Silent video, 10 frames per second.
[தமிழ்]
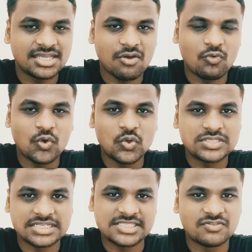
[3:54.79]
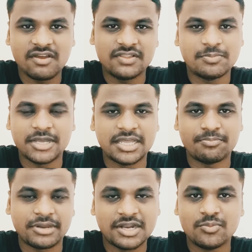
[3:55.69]
அவ்வளோ சக்ஸஸ்ஃபுல்லாக வந்து ப
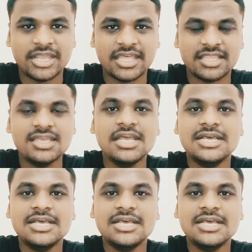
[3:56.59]
பண்ண முடியாது